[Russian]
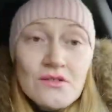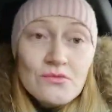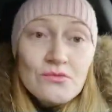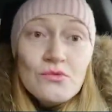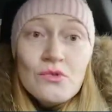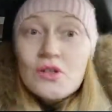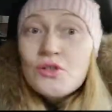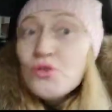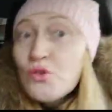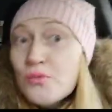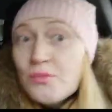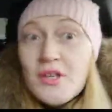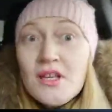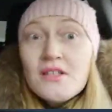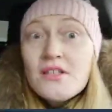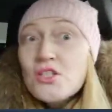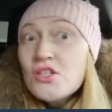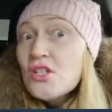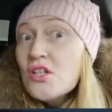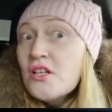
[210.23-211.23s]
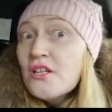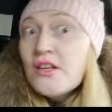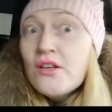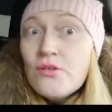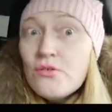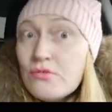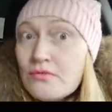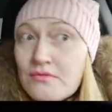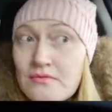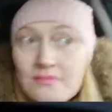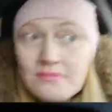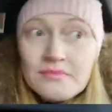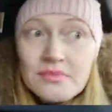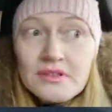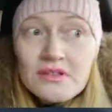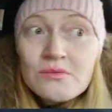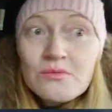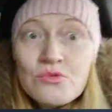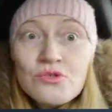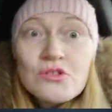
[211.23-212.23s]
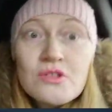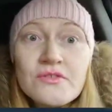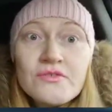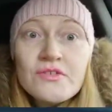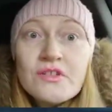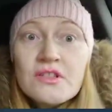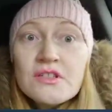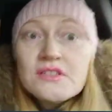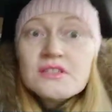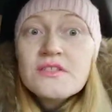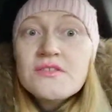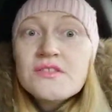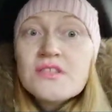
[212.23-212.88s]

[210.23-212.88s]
Ну, о чем я не жалею, потому что вырасти